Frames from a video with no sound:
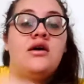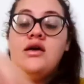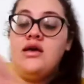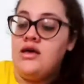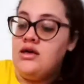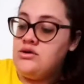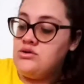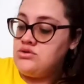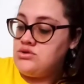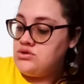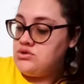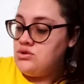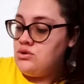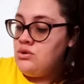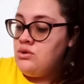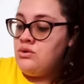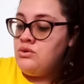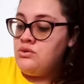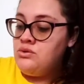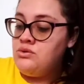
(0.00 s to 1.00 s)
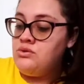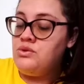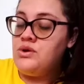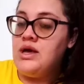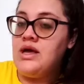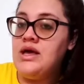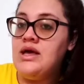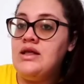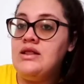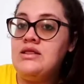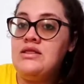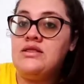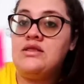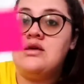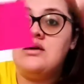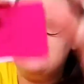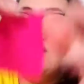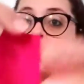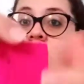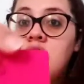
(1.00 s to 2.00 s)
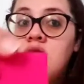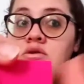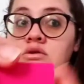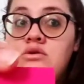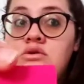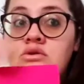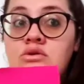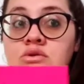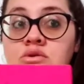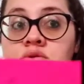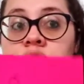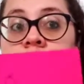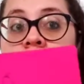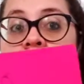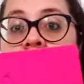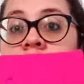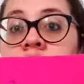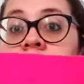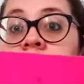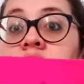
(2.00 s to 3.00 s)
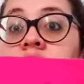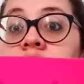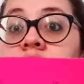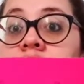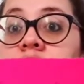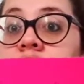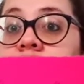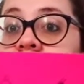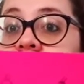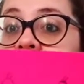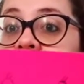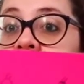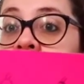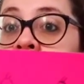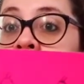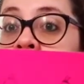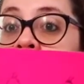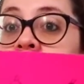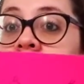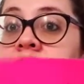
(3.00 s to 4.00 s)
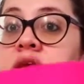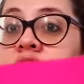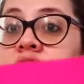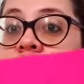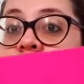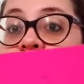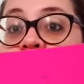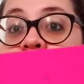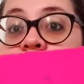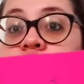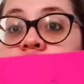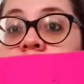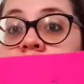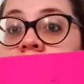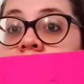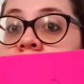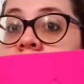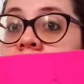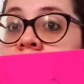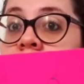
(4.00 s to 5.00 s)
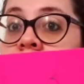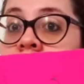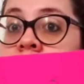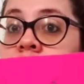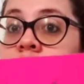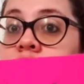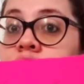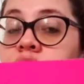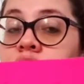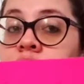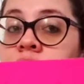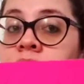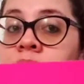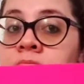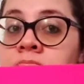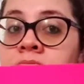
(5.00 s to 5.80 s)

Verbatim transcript: Eu sou o retângulo Cresce mais de um lado